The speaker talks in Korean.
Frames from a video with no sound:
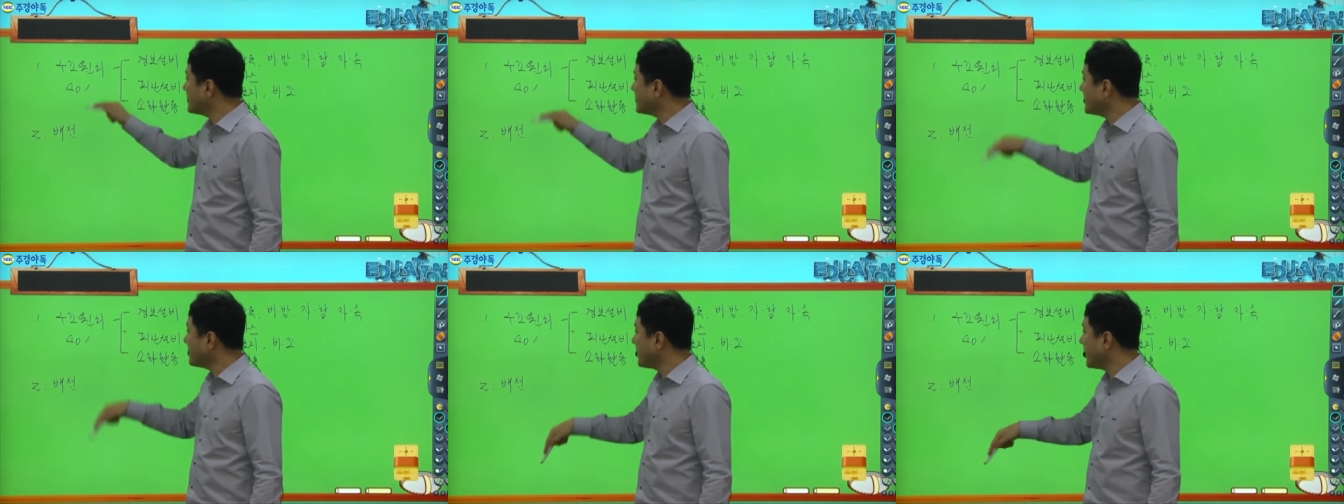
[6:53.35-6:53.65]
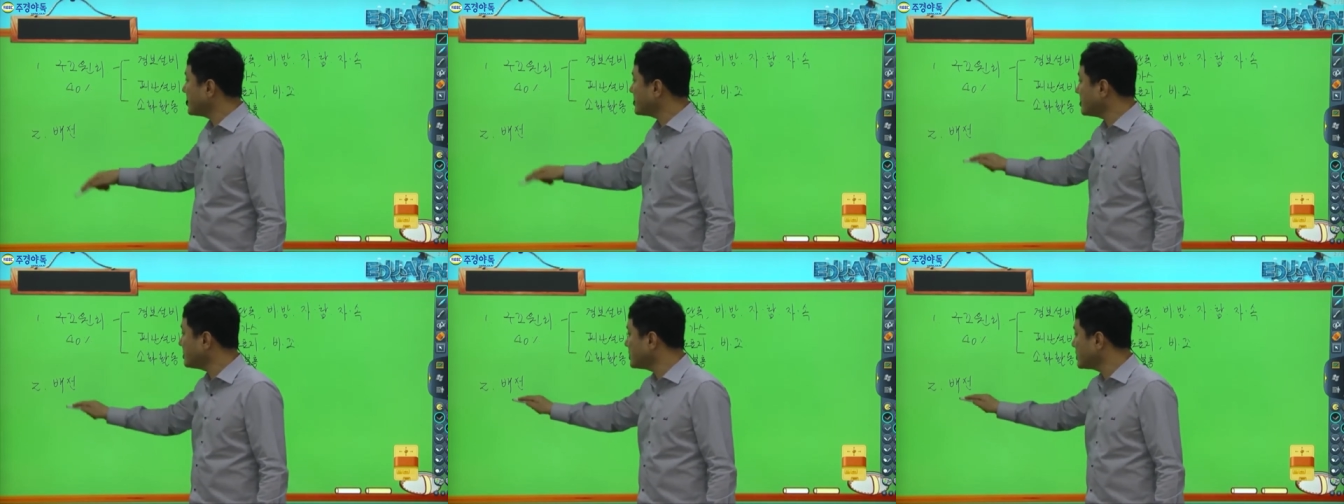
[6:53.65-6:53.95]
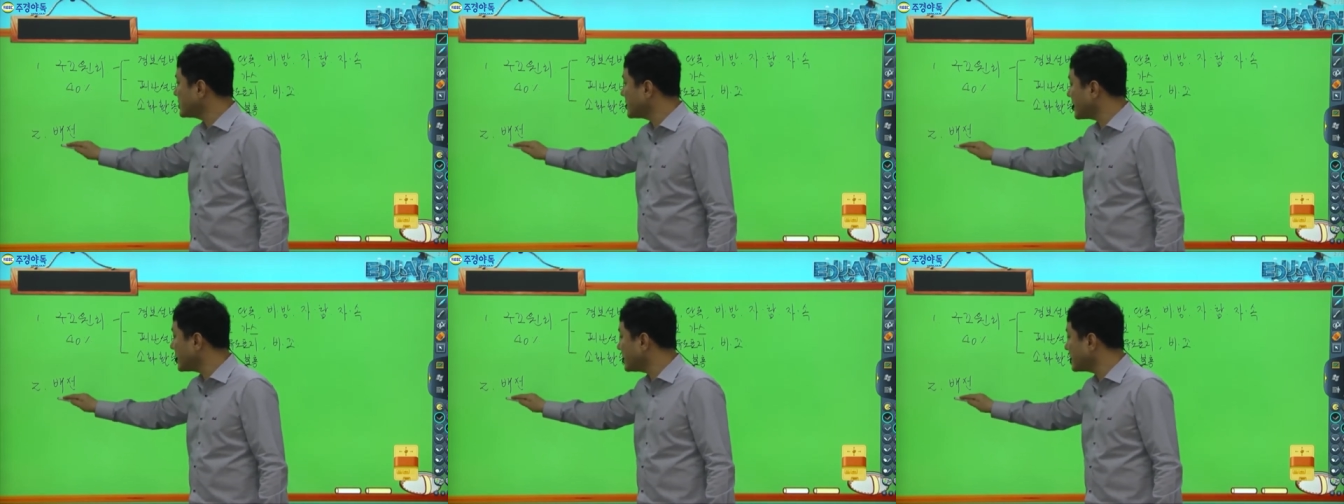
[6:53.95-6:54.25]
이 배선
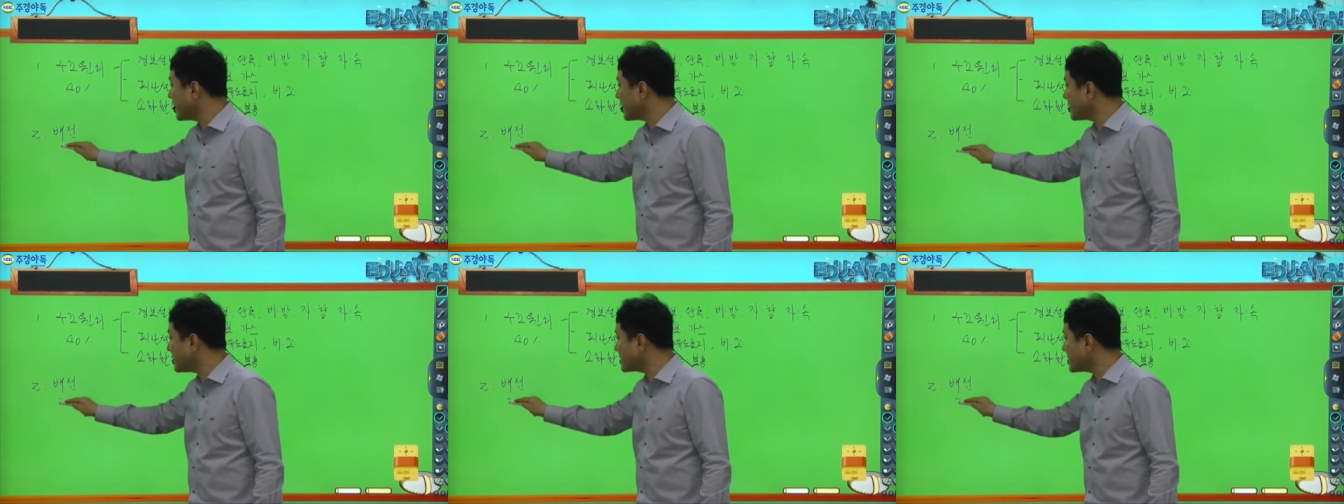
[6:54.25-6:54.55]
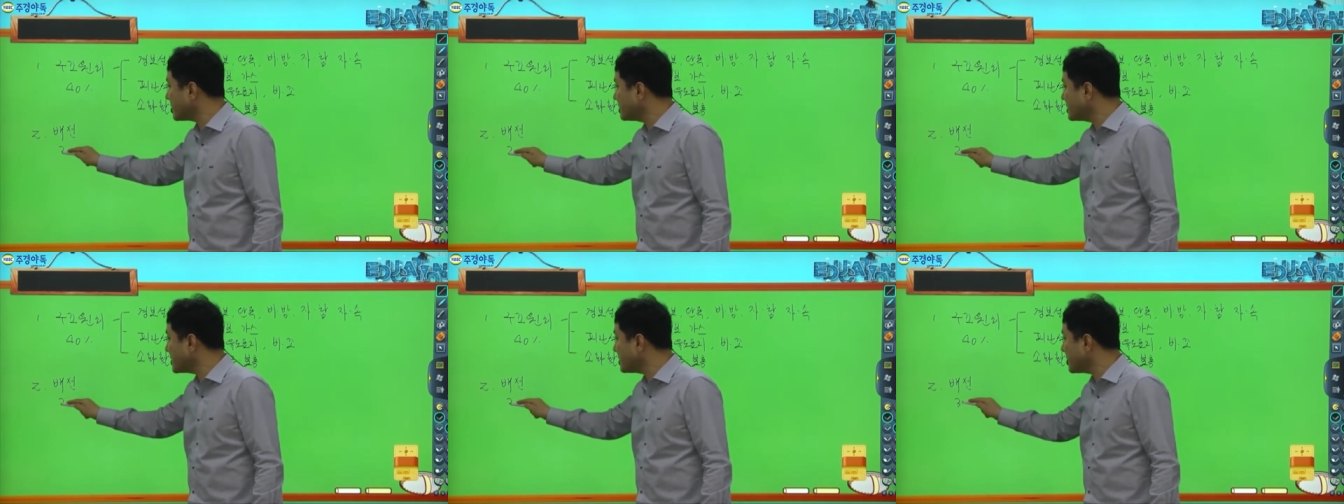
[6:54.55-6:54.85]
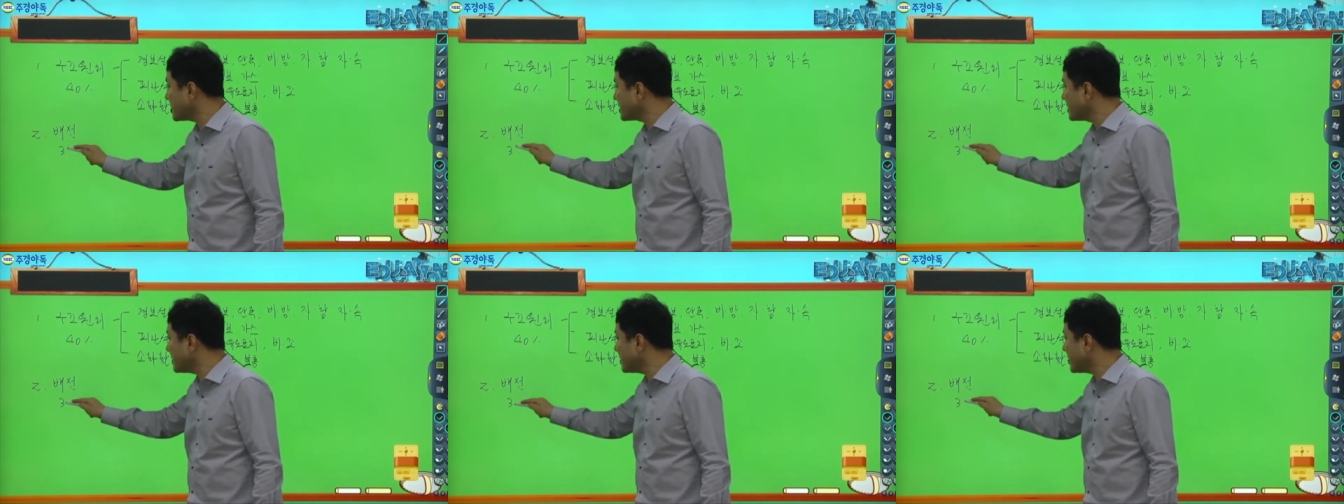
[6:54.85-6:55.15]
문제가 약
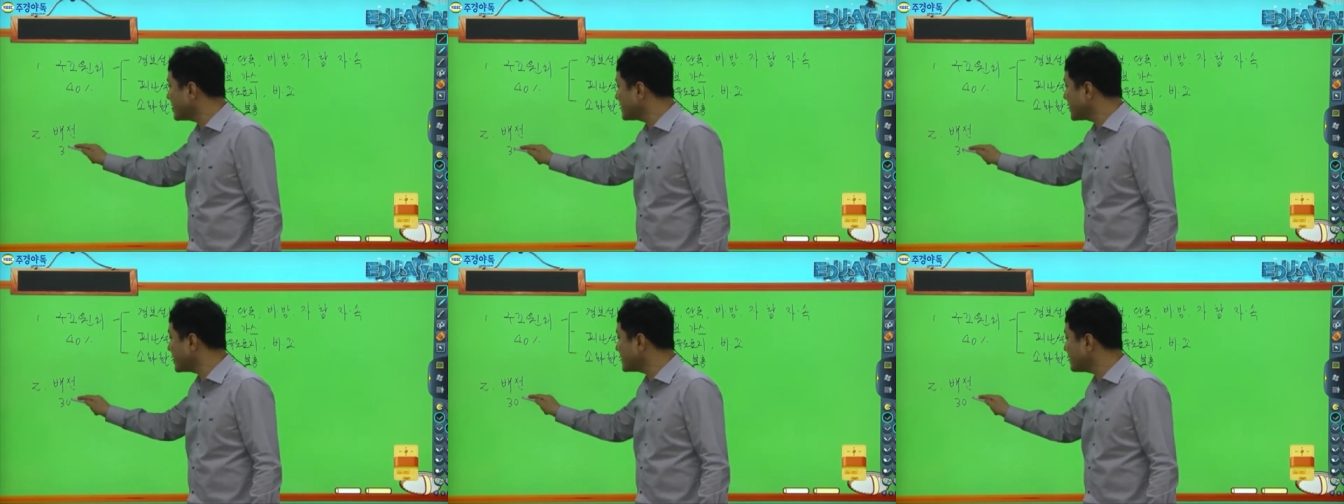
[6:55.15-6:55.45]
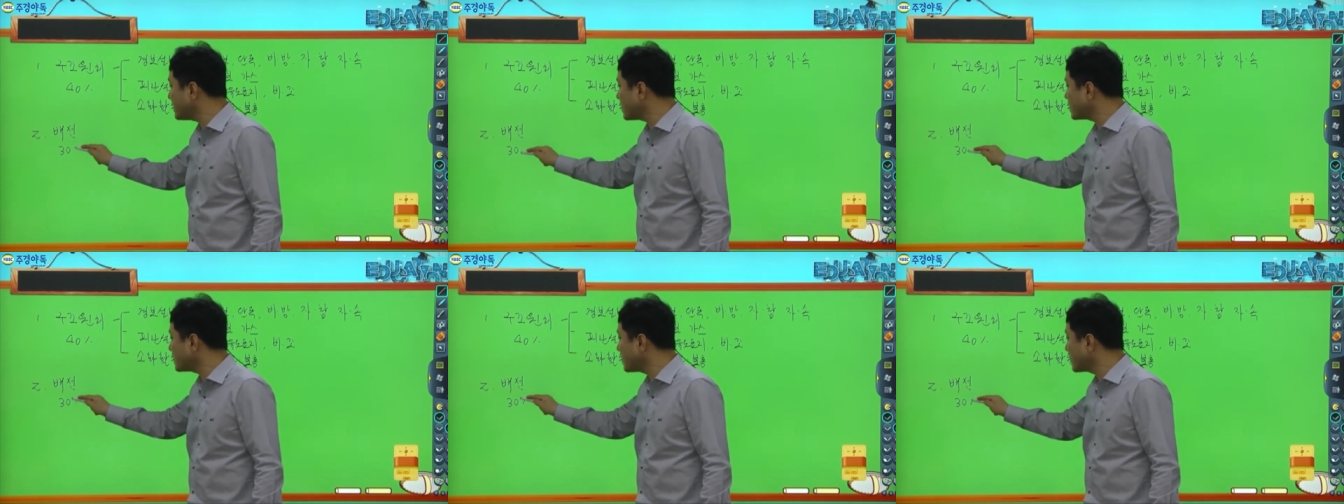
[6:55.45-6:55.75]
30에서 한 40%